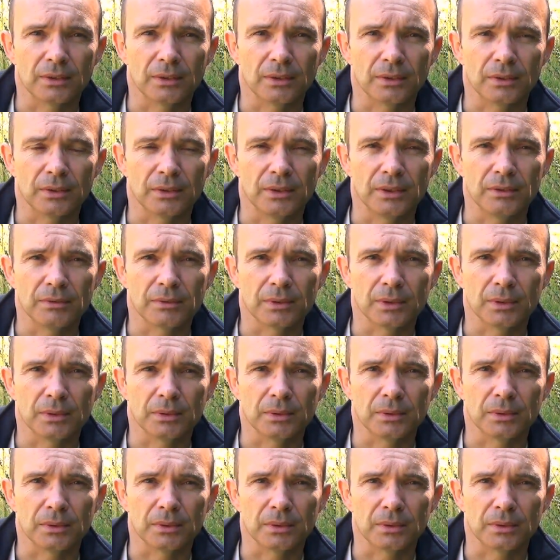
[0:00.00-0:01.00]
au niveau
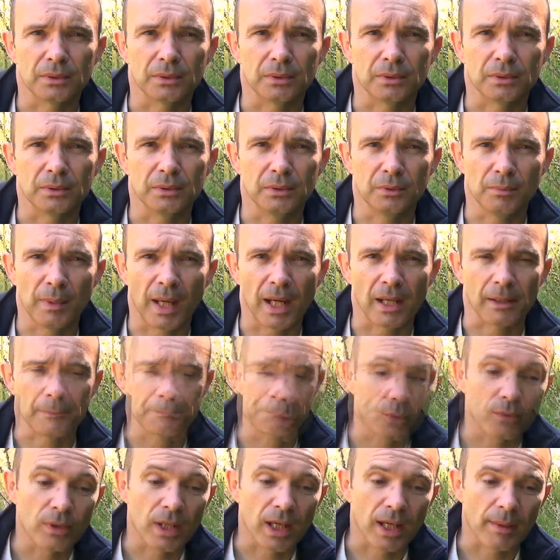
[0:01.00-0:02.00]
du, bal.
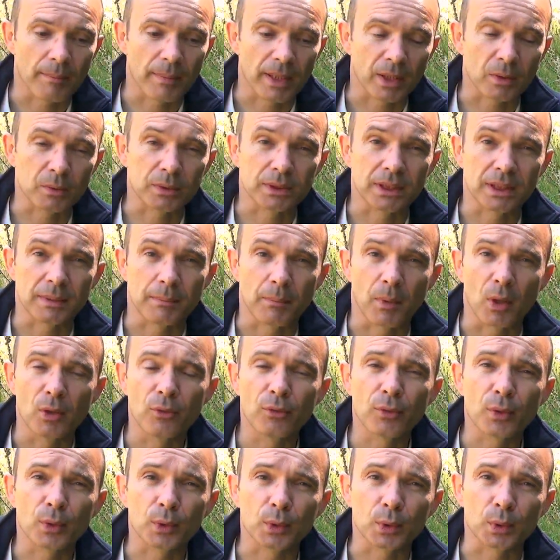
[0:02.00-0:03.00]
Donc voilà, bah, écoutez, bonne
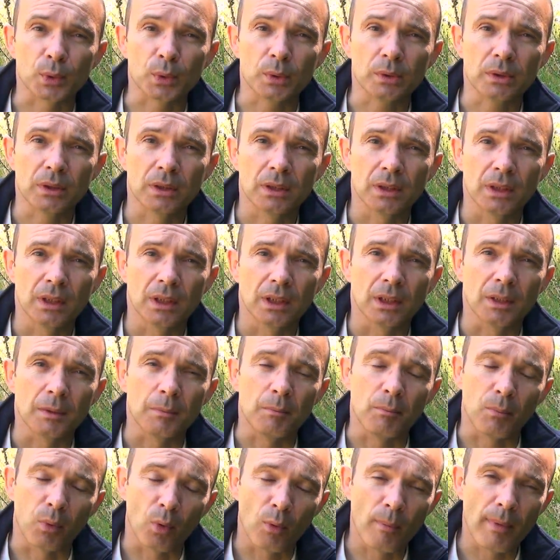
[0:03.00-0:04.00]
photo,
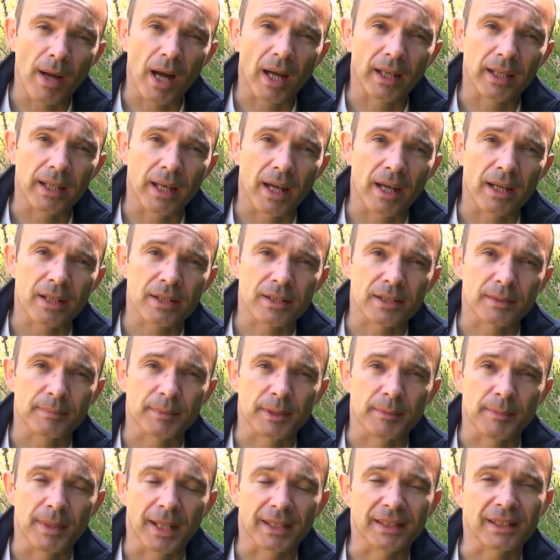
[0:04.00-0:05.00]
bon mariage, et
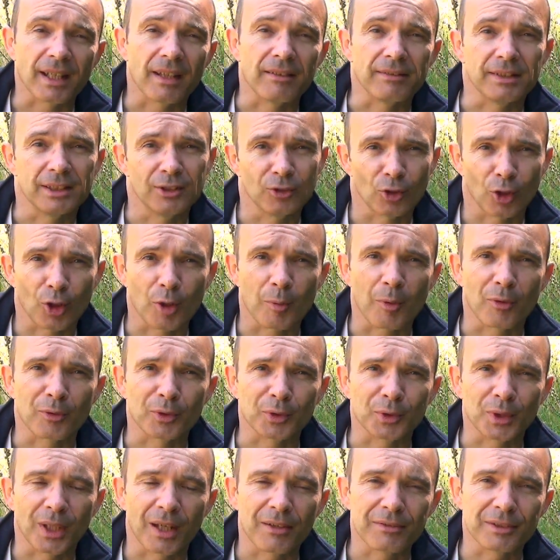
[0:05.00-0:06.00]
puis bah, à très vite sur
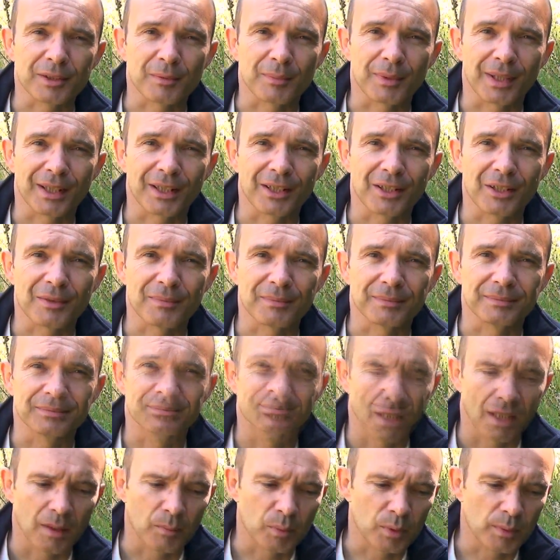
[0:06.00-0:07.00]
commentphotographier.com.
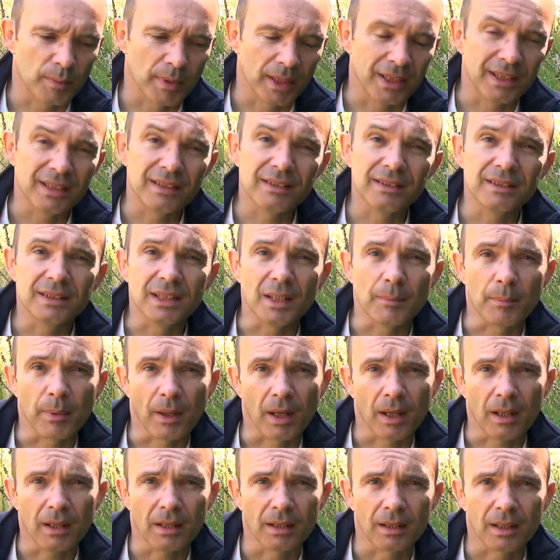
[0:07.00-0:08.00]
Et puis bah, n'hésitez
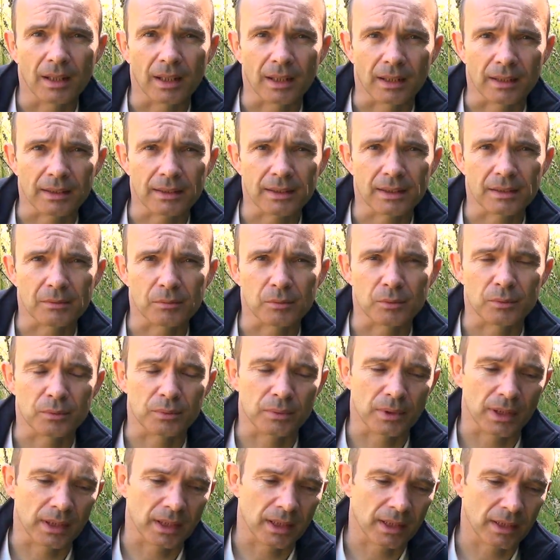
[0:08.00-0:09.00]
pas, hein, si vous
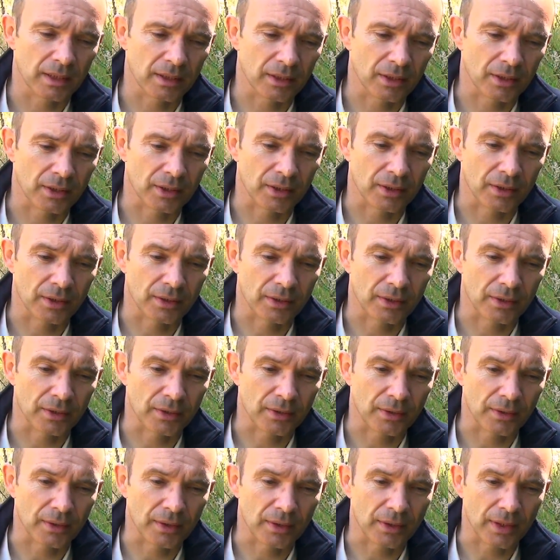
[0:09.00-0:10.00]
voulez
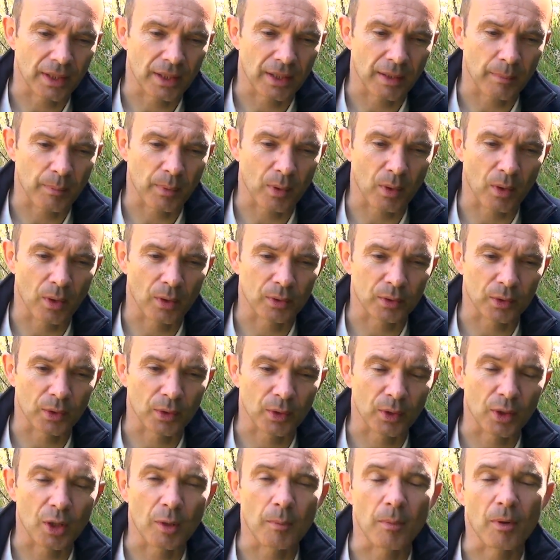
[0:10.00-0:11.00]
euh,
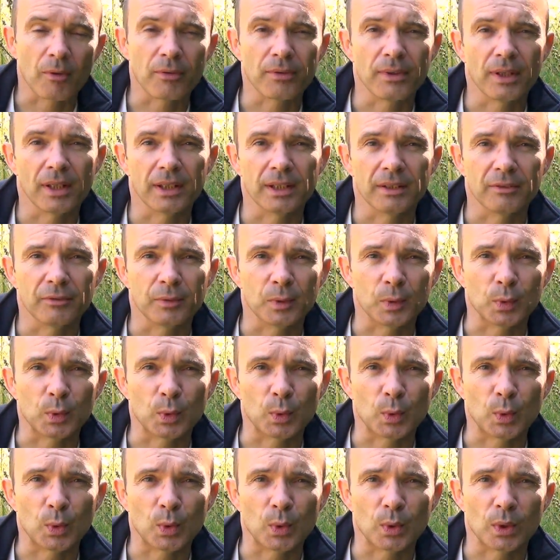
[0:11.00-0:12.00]
apprendre comment faire des
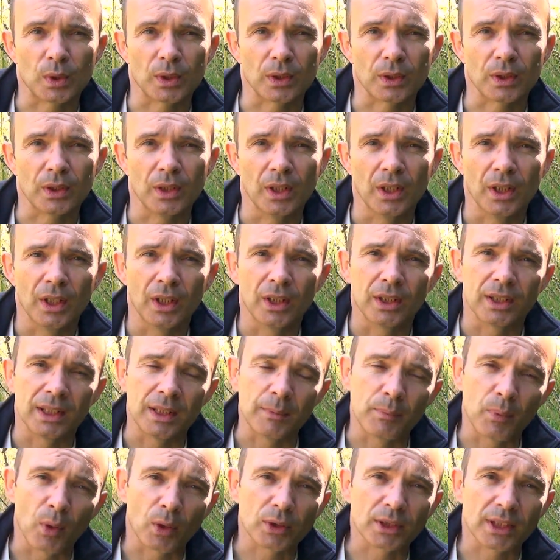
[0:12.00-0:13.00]
photos,
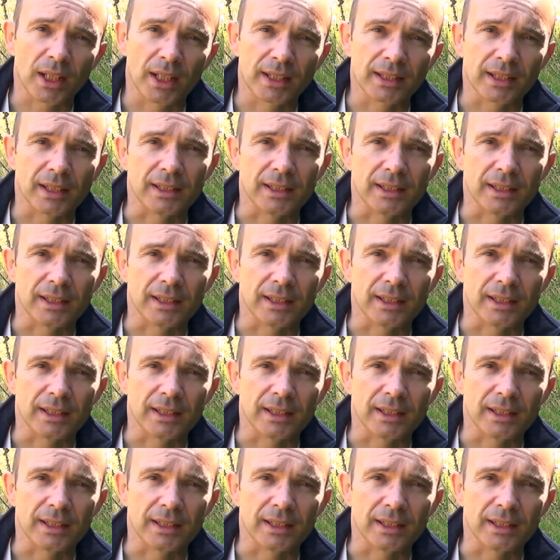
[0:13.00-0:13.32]
des portraits